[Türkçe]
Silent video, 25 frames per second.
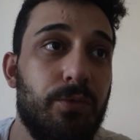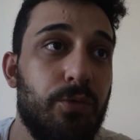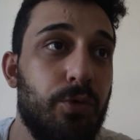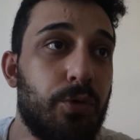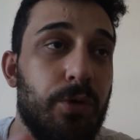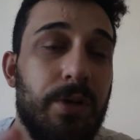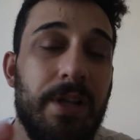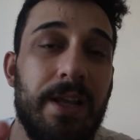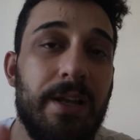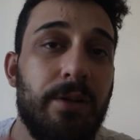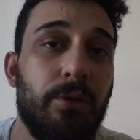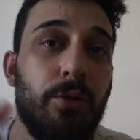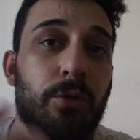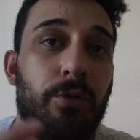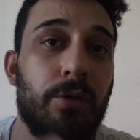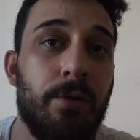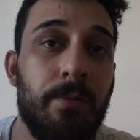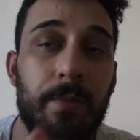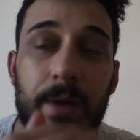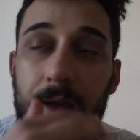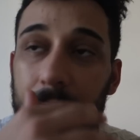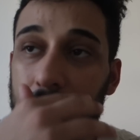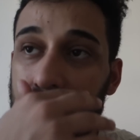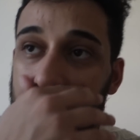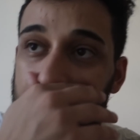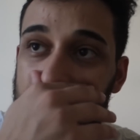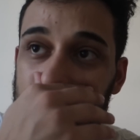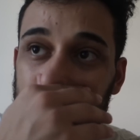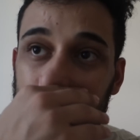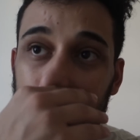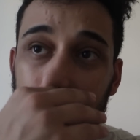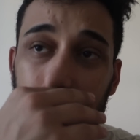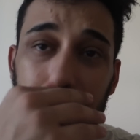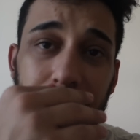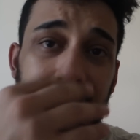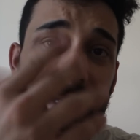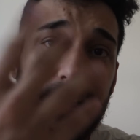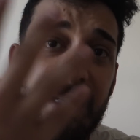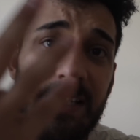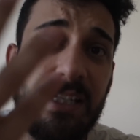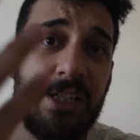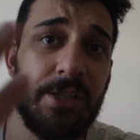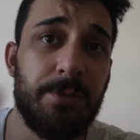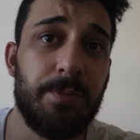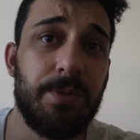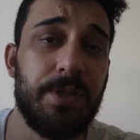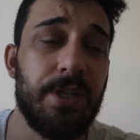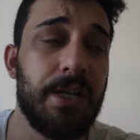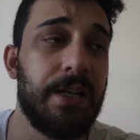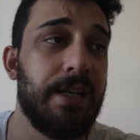tüyleri dökülmeye başladı ama
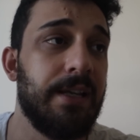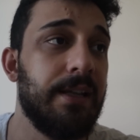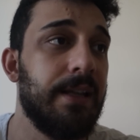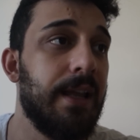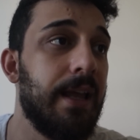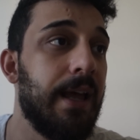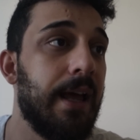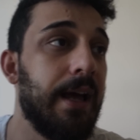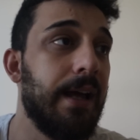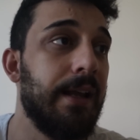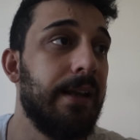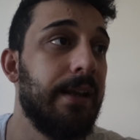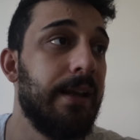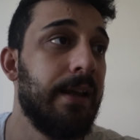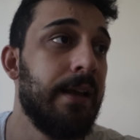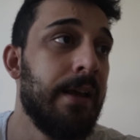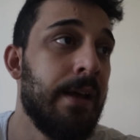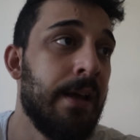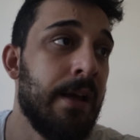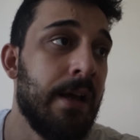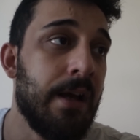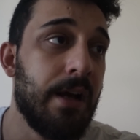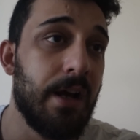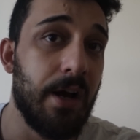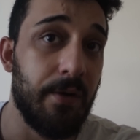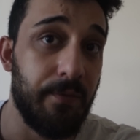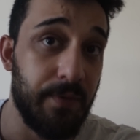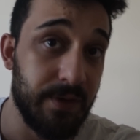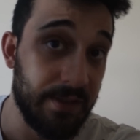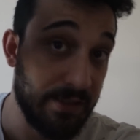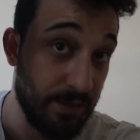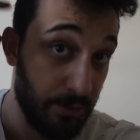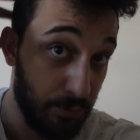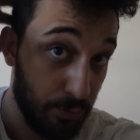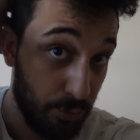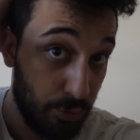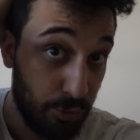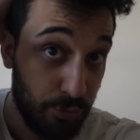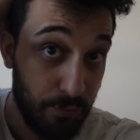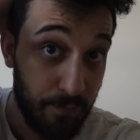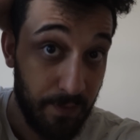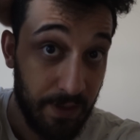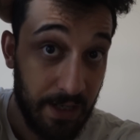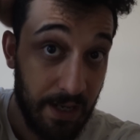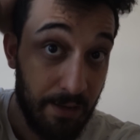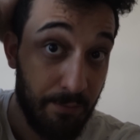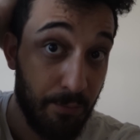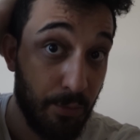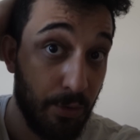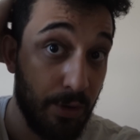ilginç bir şekilde yani. Kafasının üstü
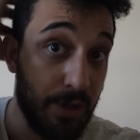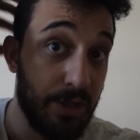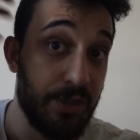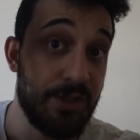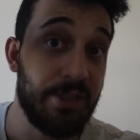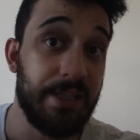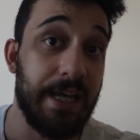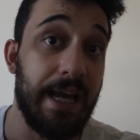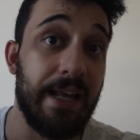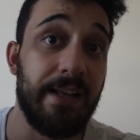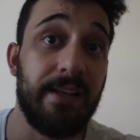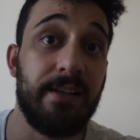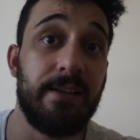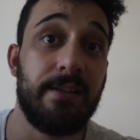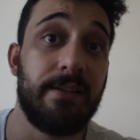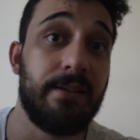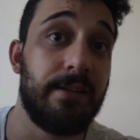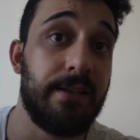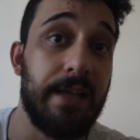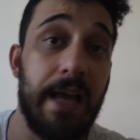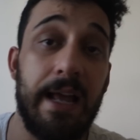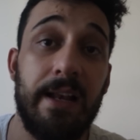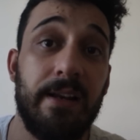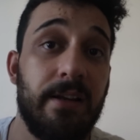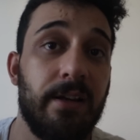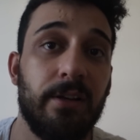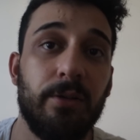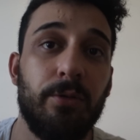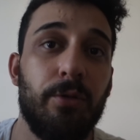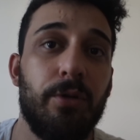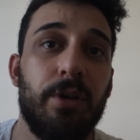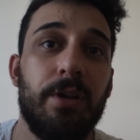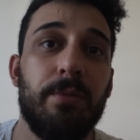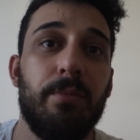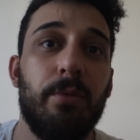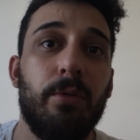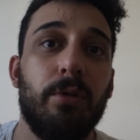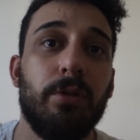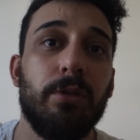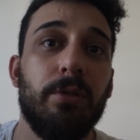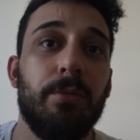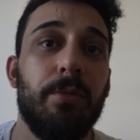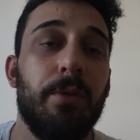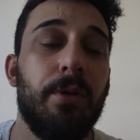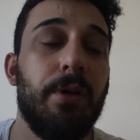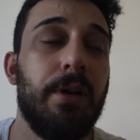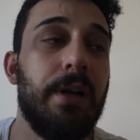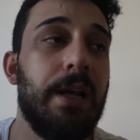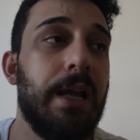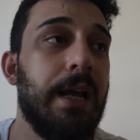falan böyle kel, kel kalıyor gibi oldu
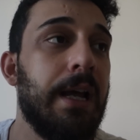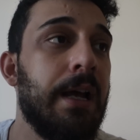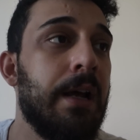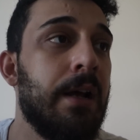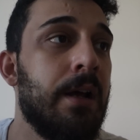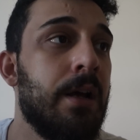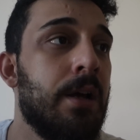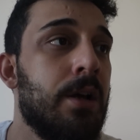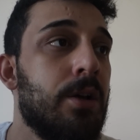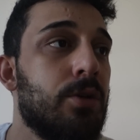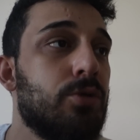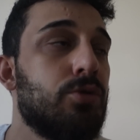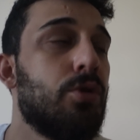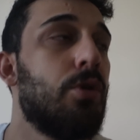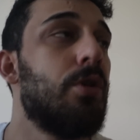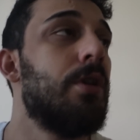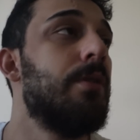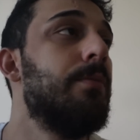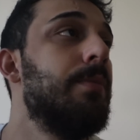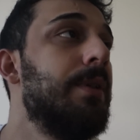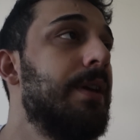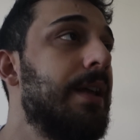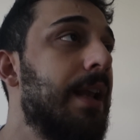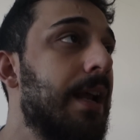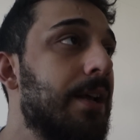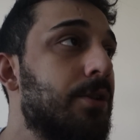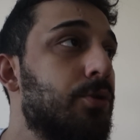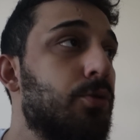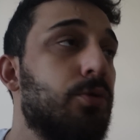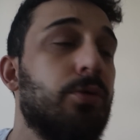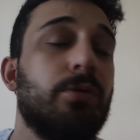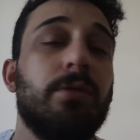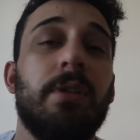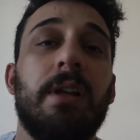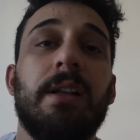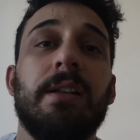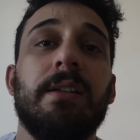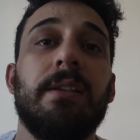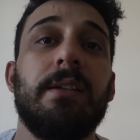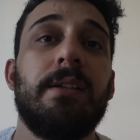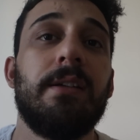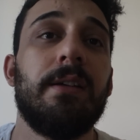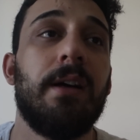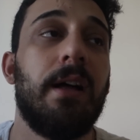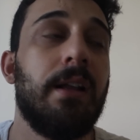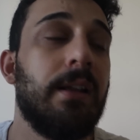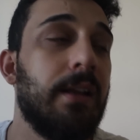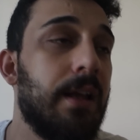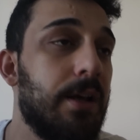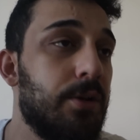böyle. Sonra bir ilaç
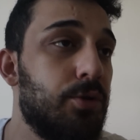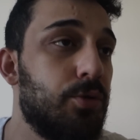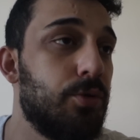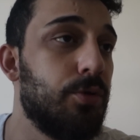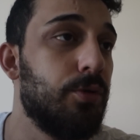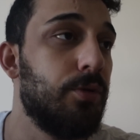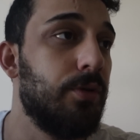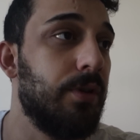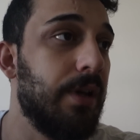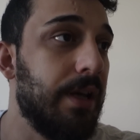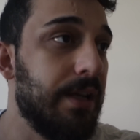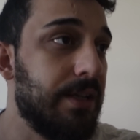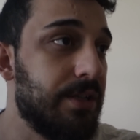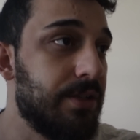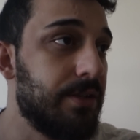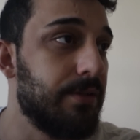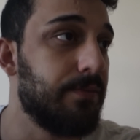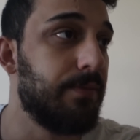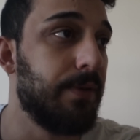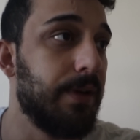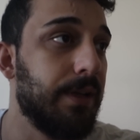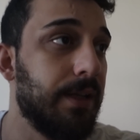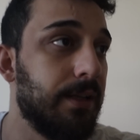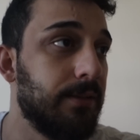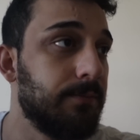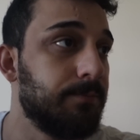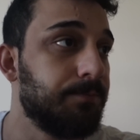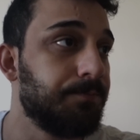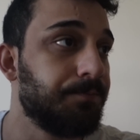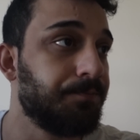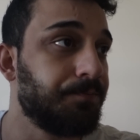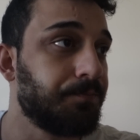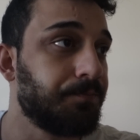kullandık. Allah şükür geçti falan.